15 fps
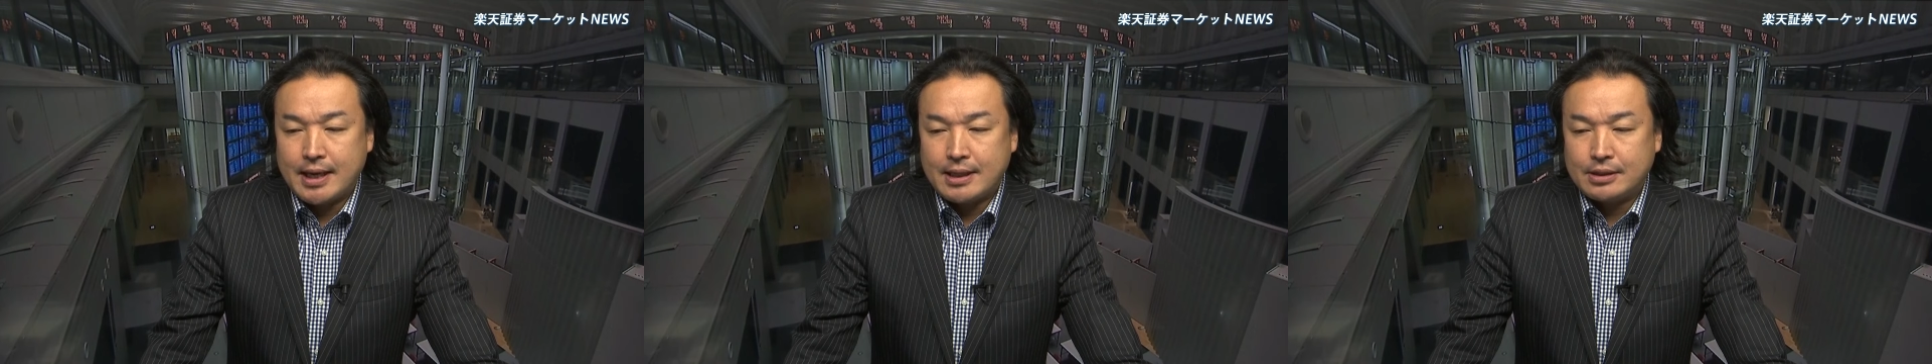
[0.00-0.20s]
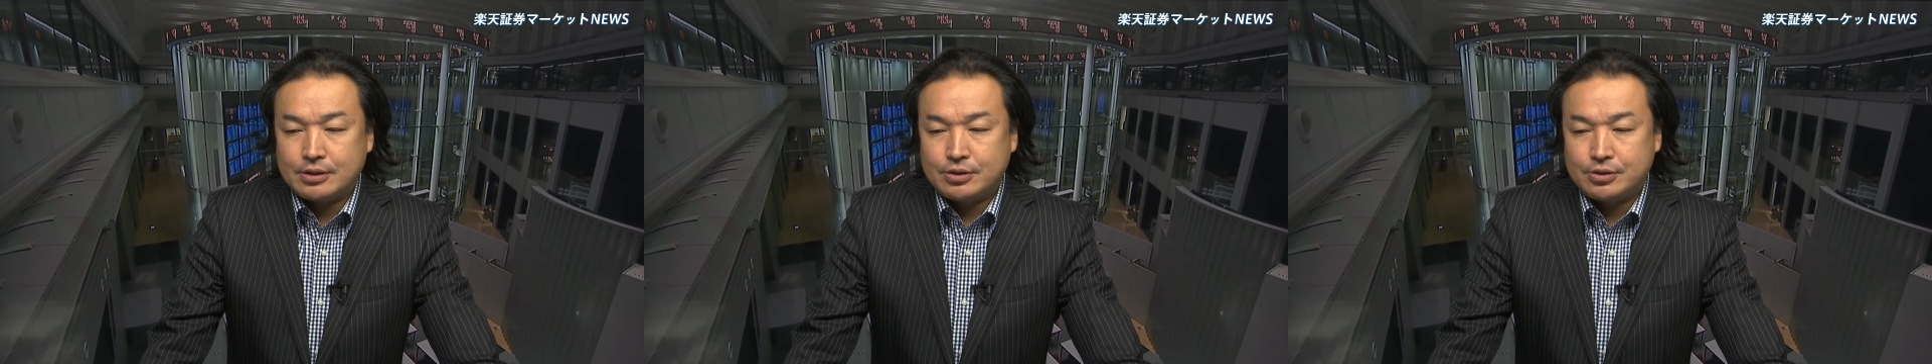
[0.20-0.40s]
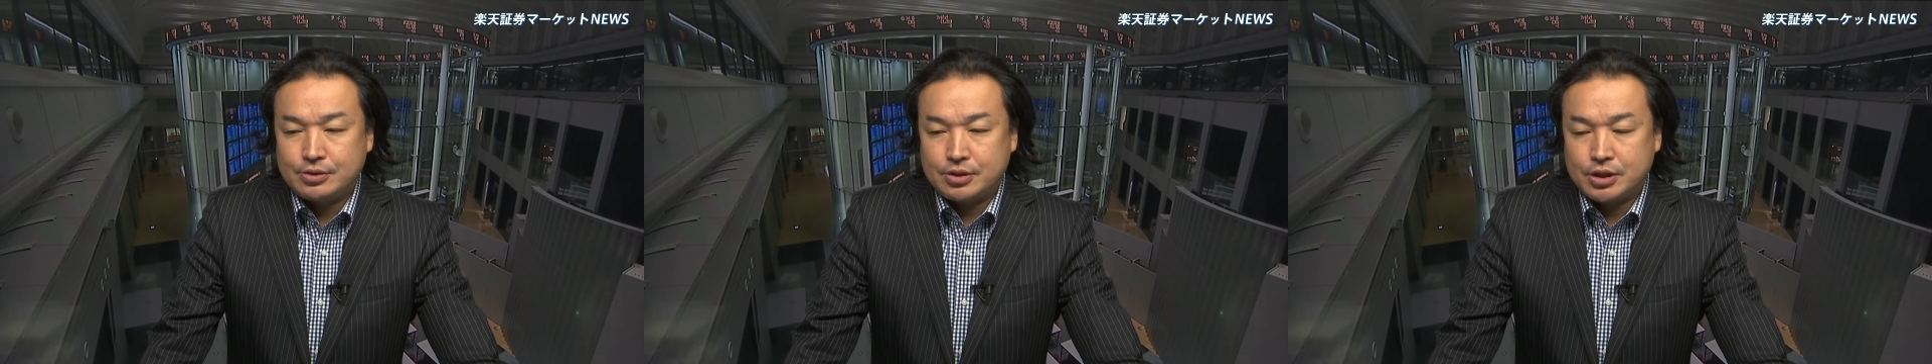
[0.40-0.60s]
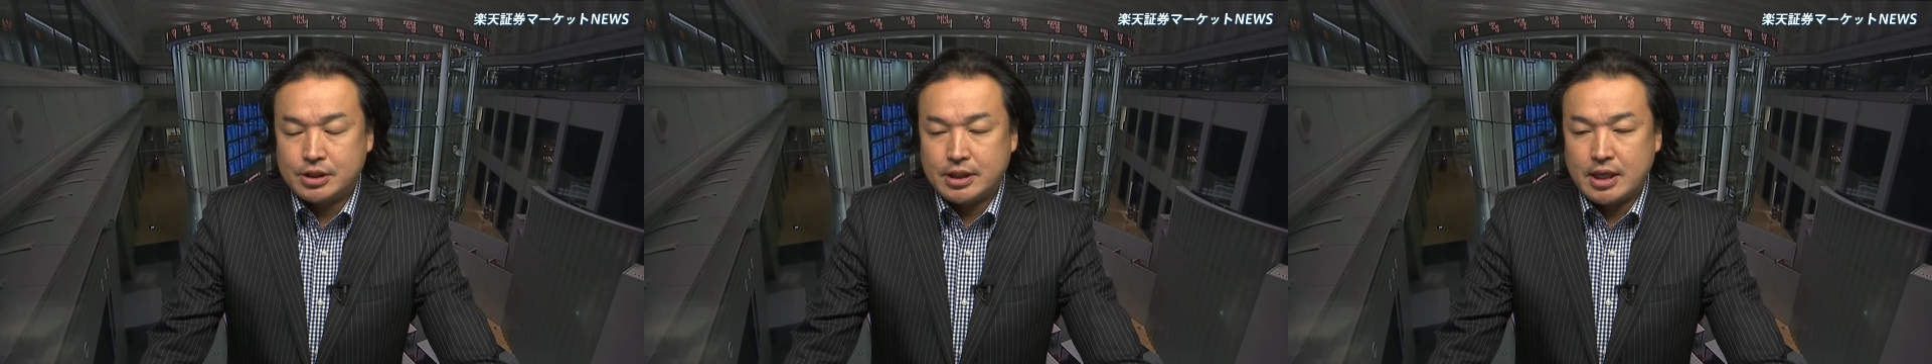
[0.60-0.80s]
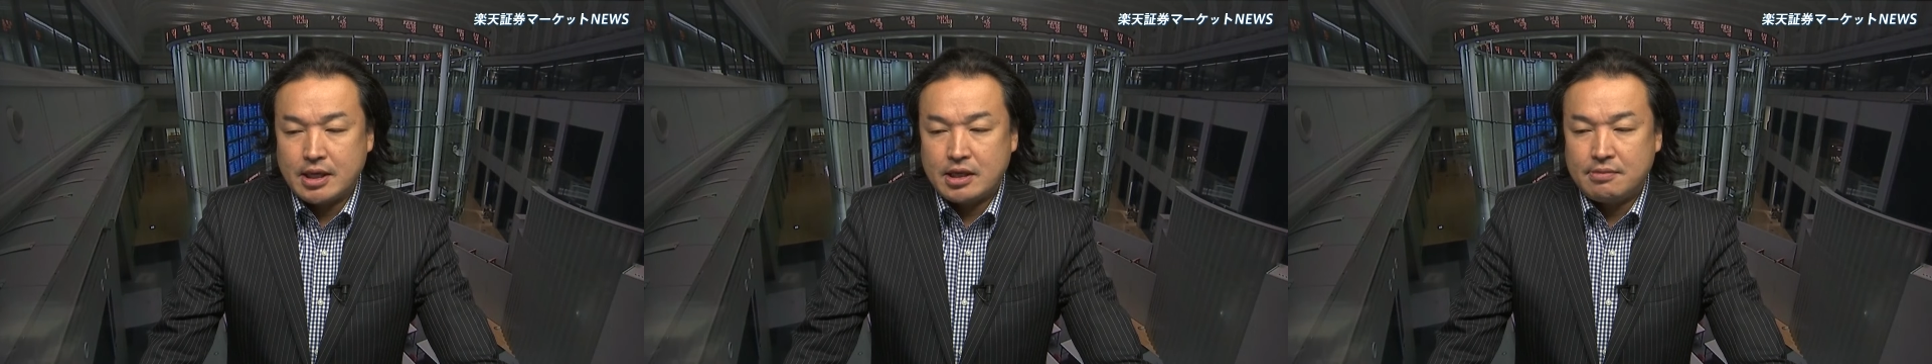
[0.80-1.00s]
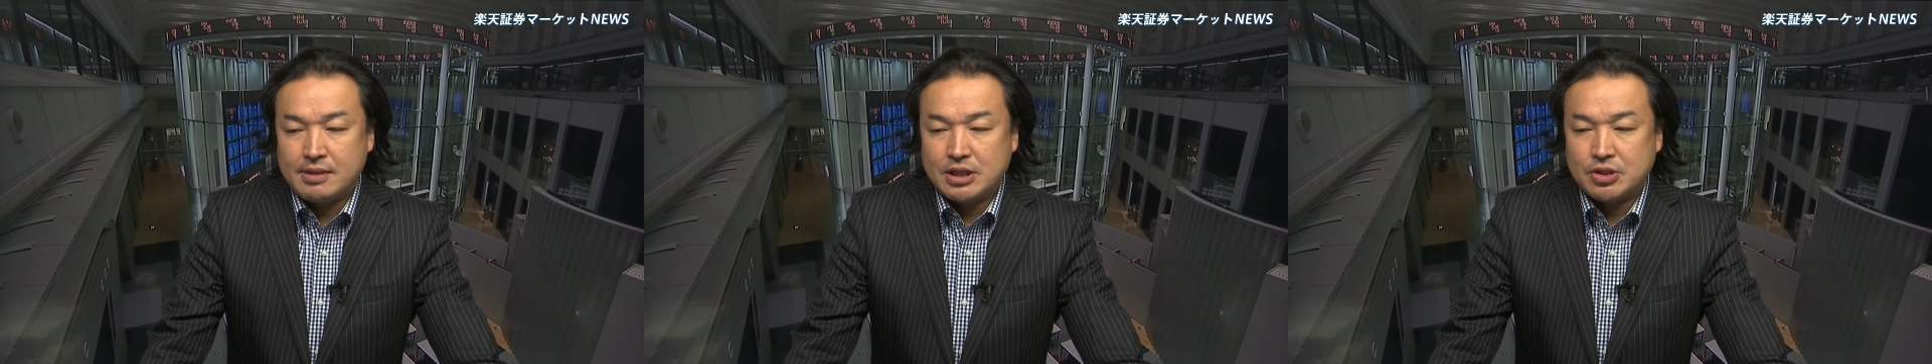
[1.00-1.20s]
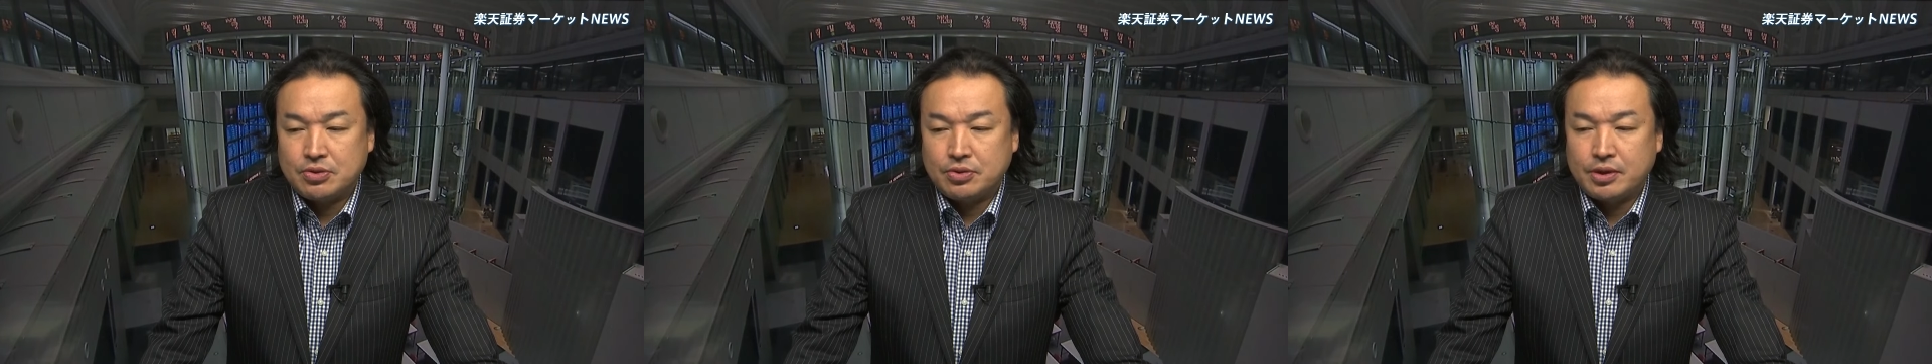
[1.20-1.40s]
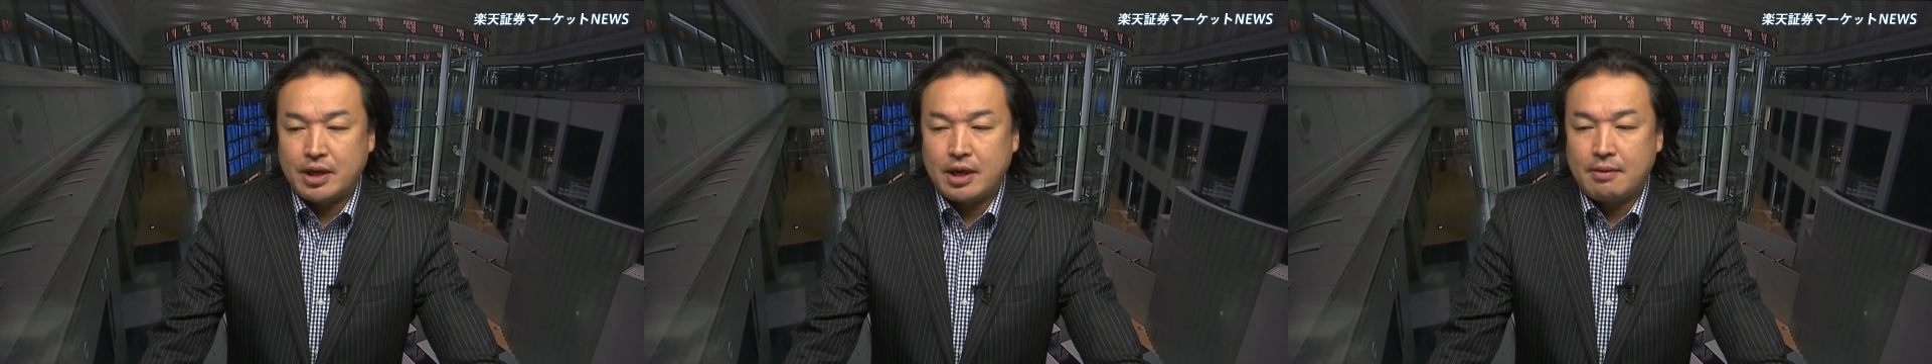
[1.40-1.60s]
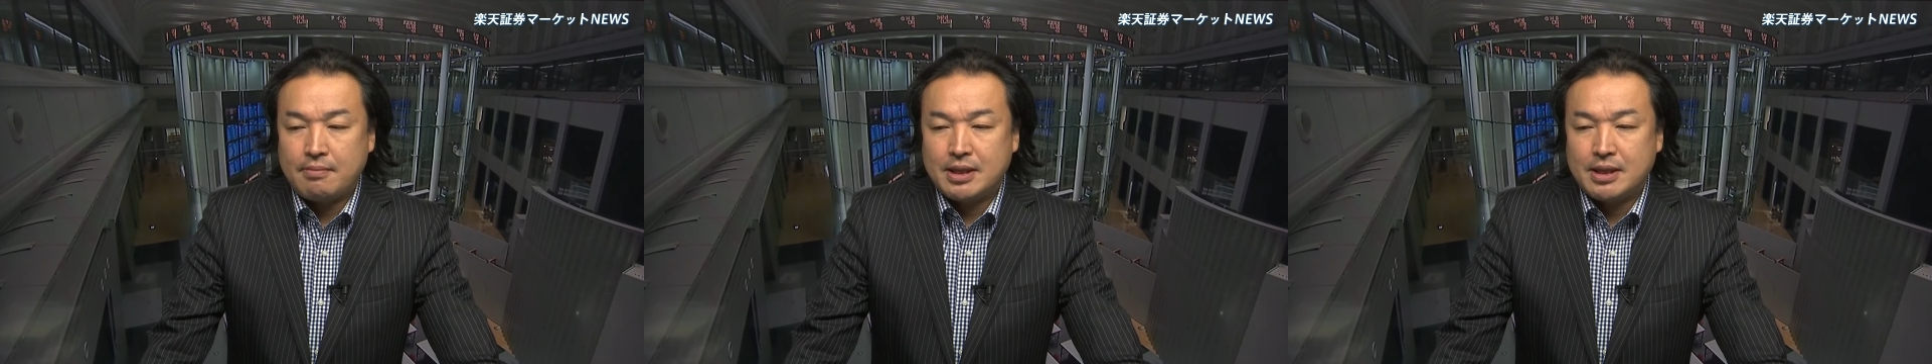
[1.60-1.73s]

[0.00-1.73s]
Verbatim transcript: 落していますので、